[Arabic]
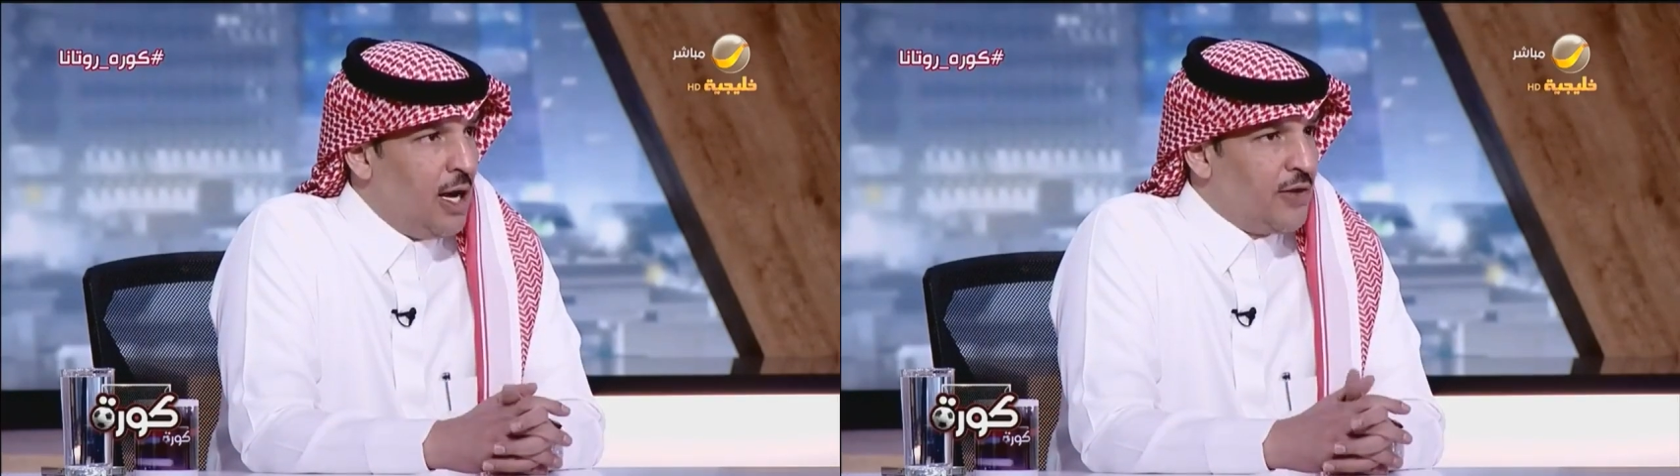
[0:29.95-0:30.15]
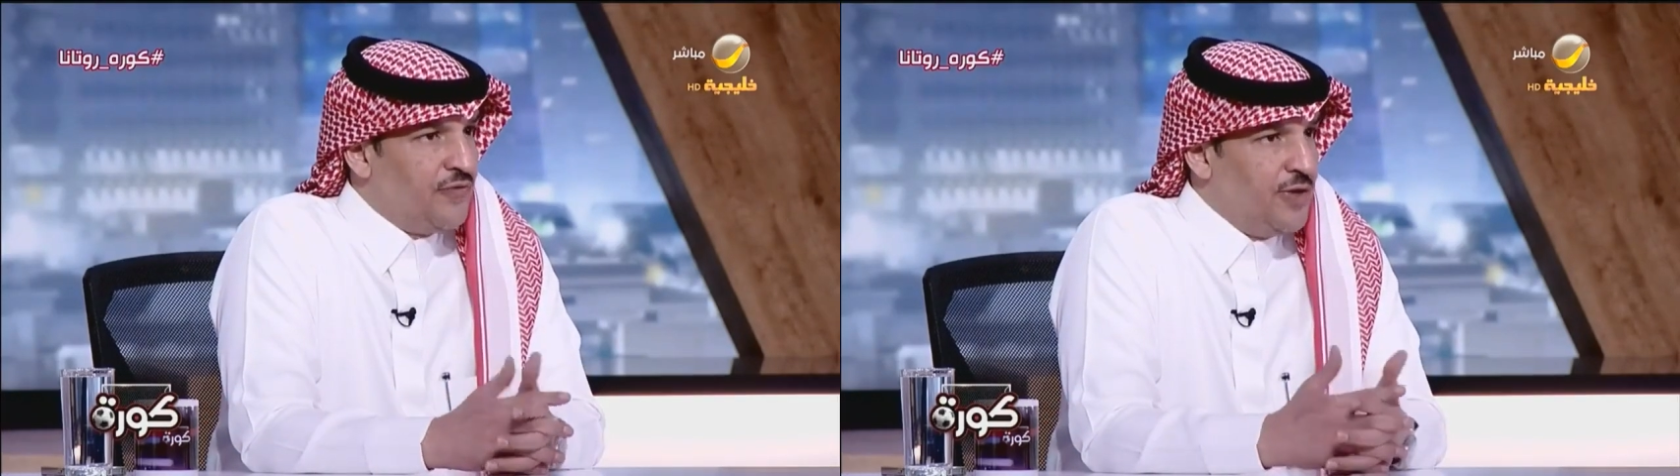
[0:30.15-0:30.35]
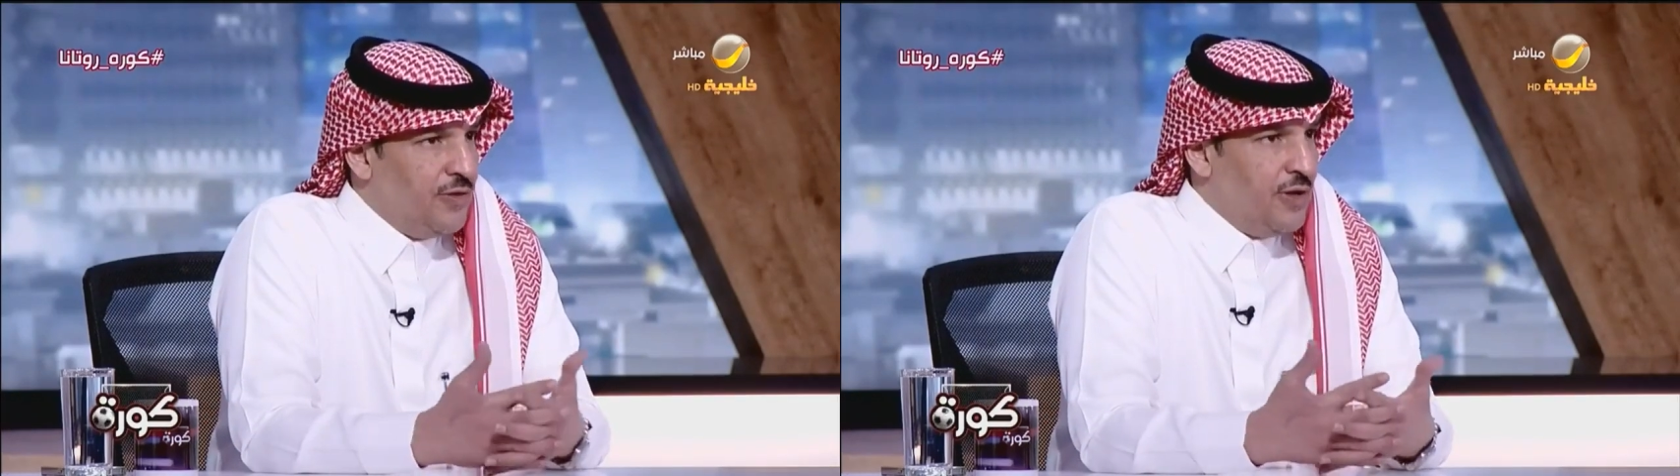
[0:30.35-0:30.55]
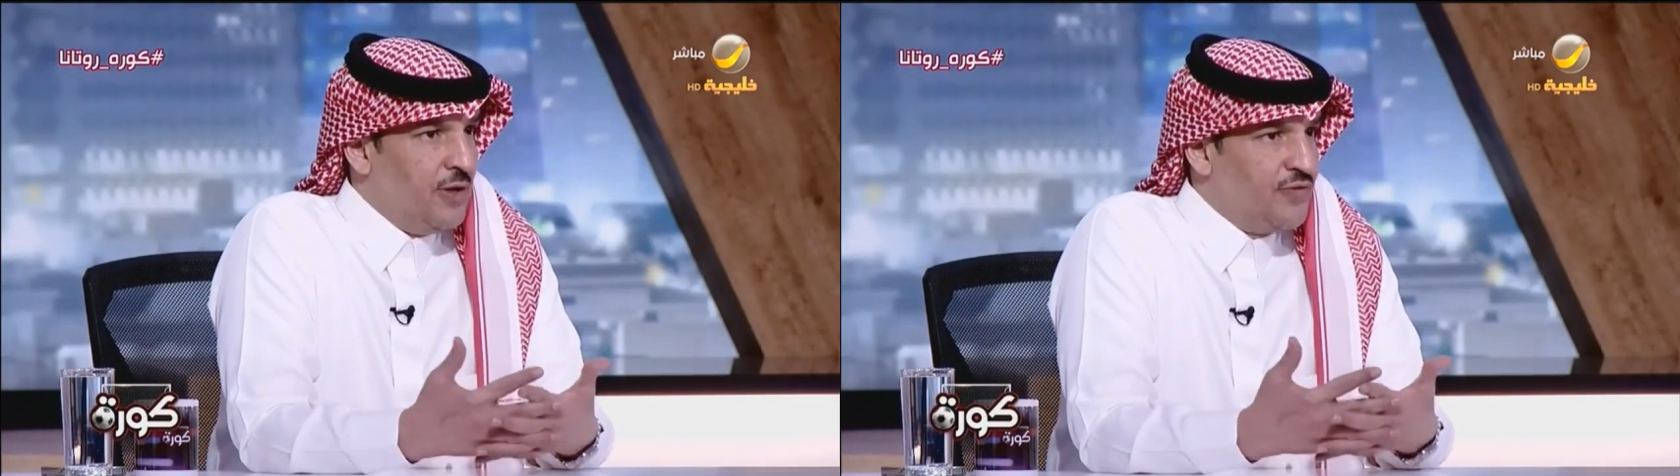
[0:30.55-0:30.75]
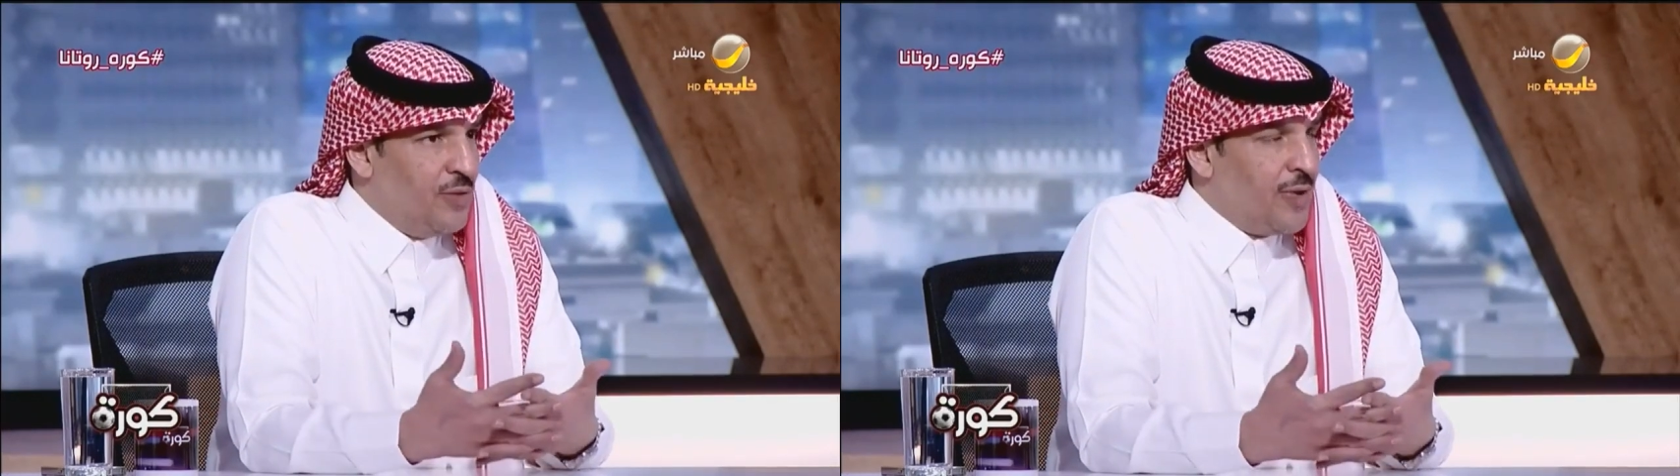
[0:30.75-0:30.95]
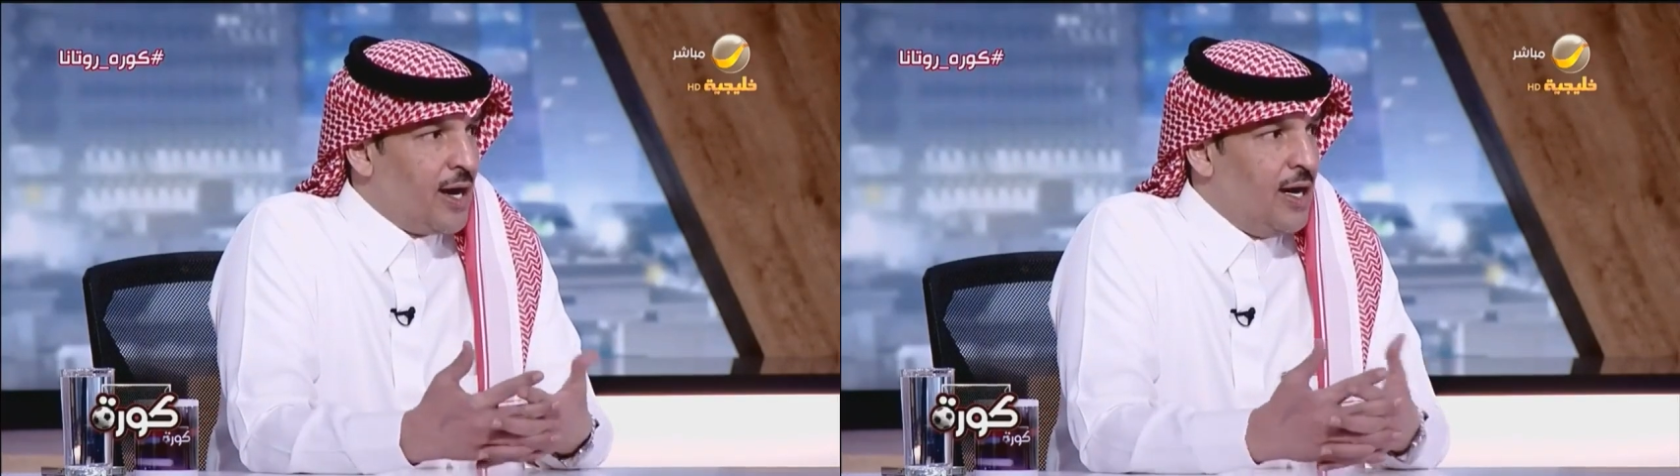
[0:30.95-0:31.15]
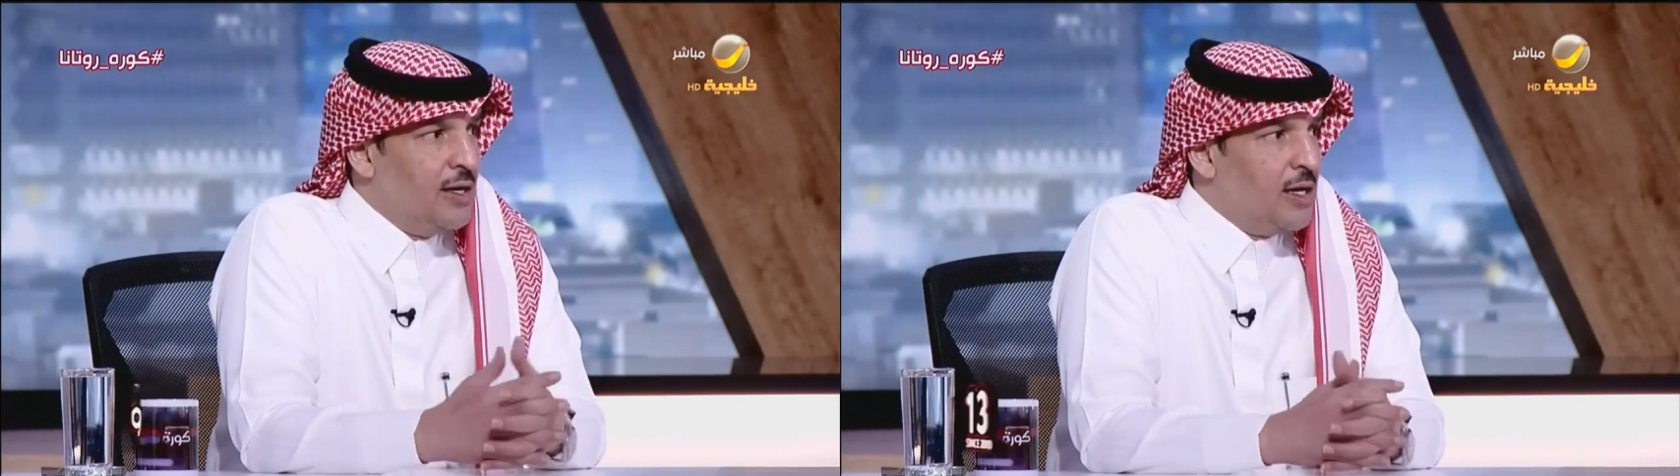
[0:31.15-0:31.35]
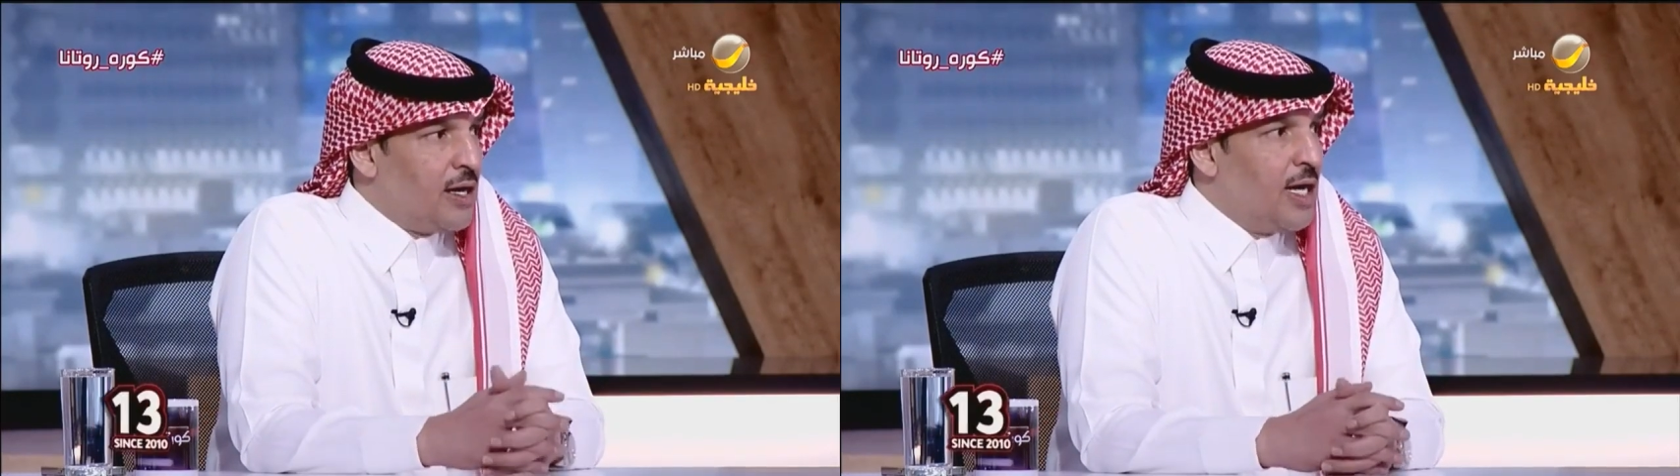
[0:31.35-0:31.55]
هارفي في
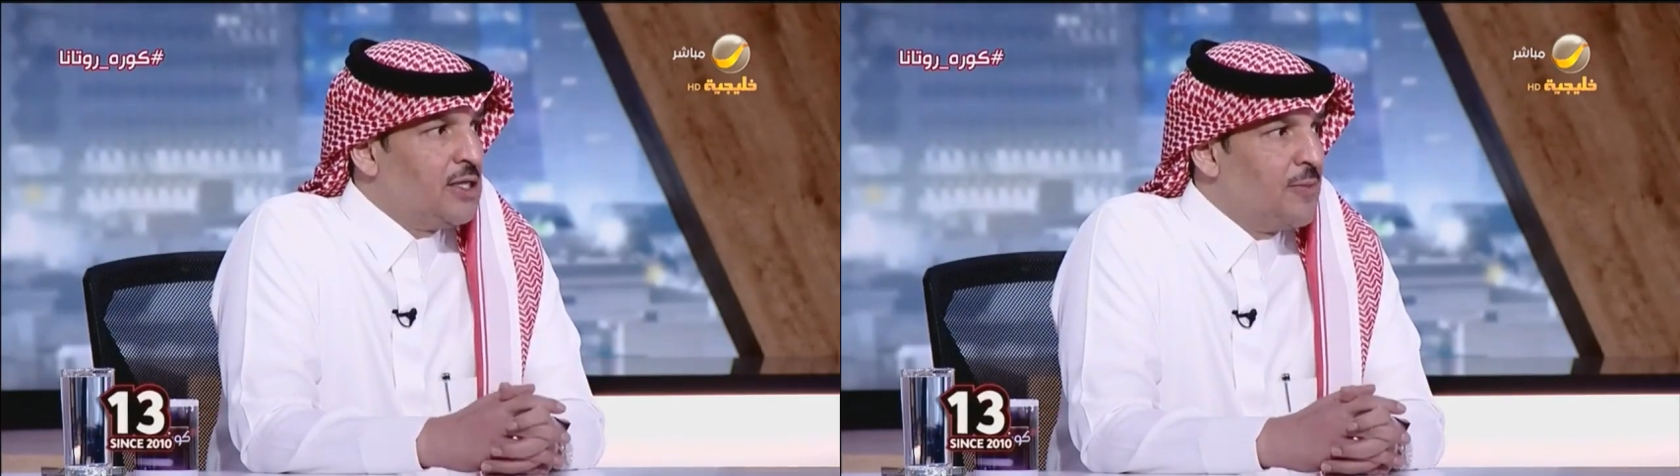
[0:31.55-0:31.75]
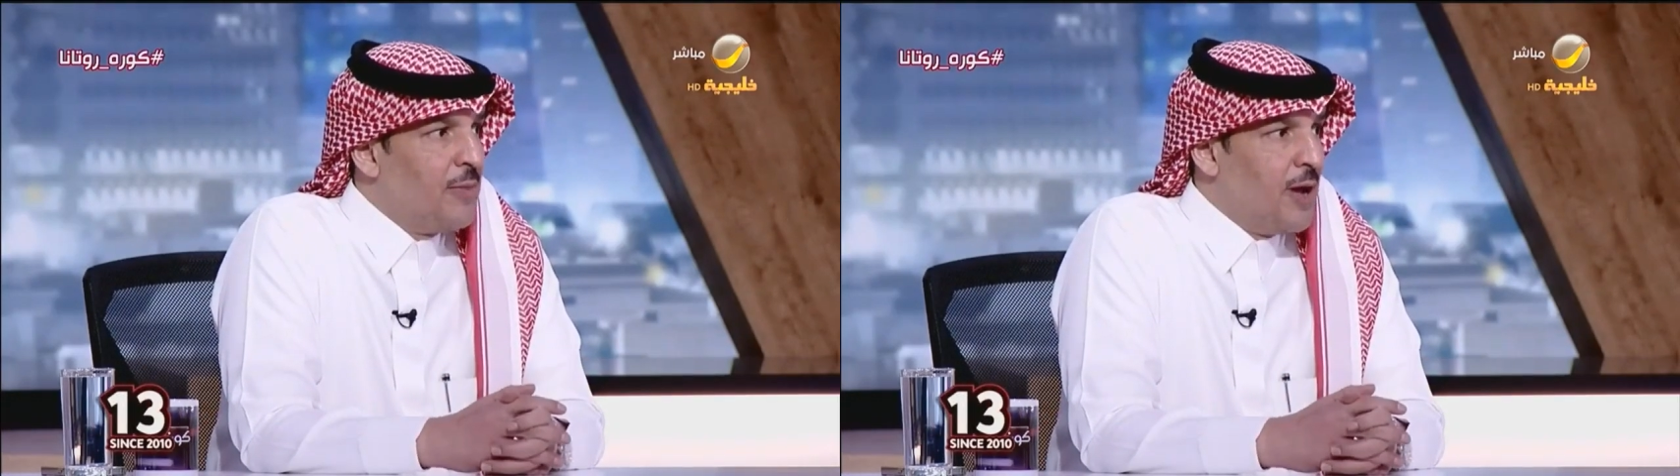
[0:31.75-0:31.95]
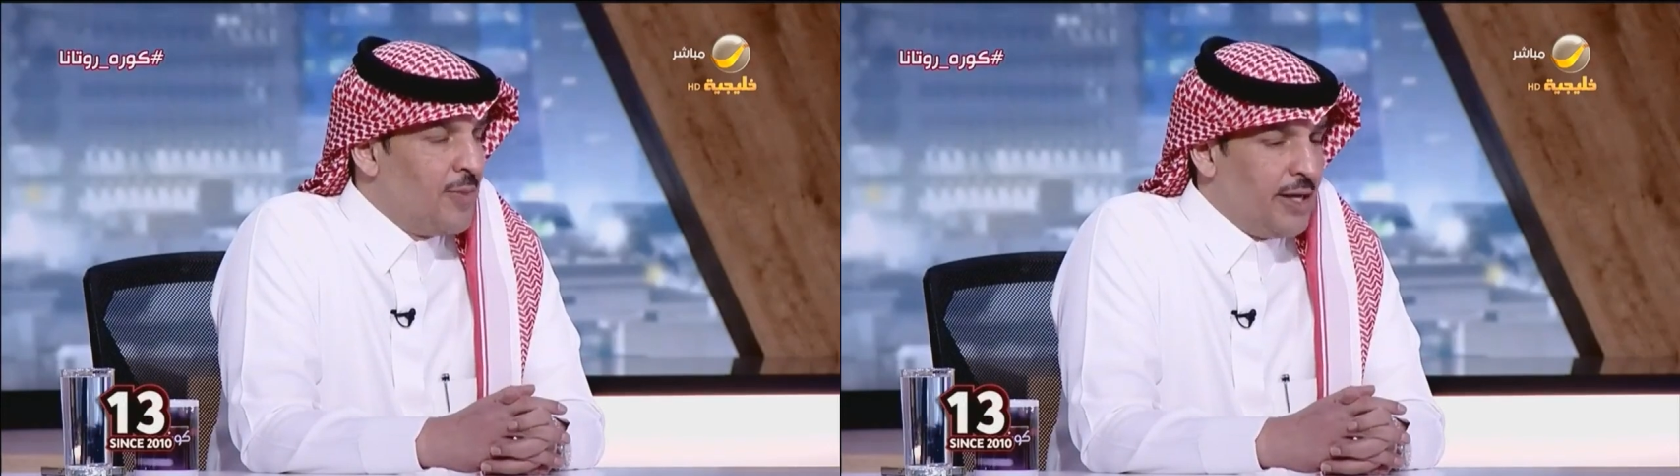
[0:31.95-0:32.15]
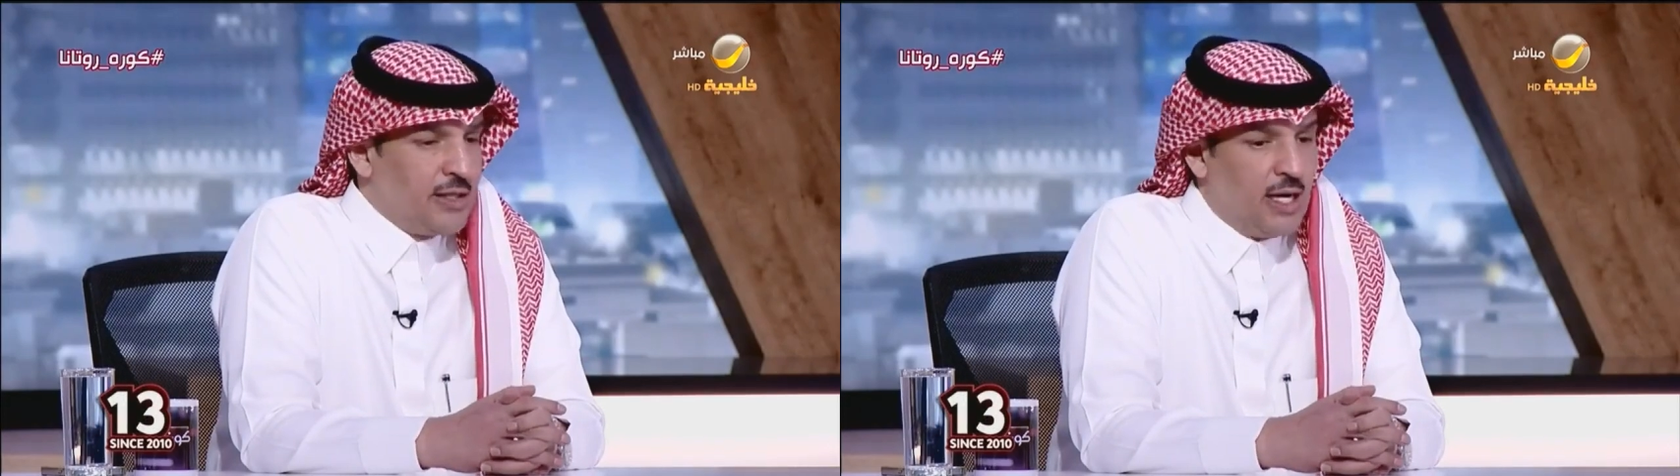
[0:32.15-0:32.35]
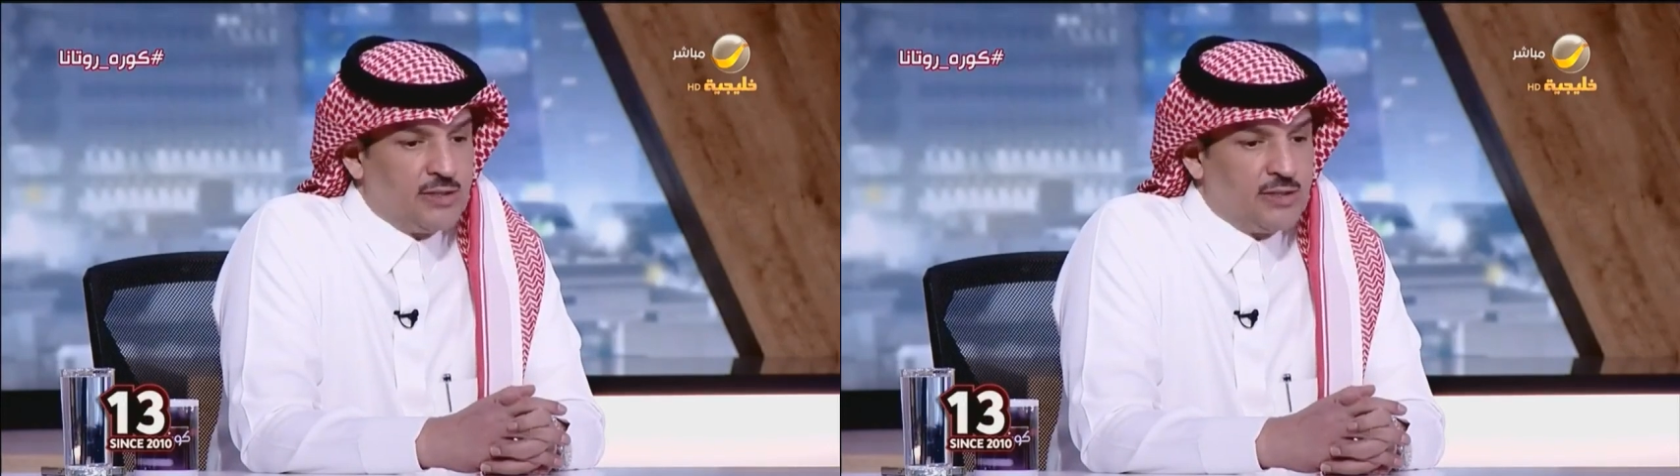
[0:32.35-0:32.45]
المراحل القادمة ما بعد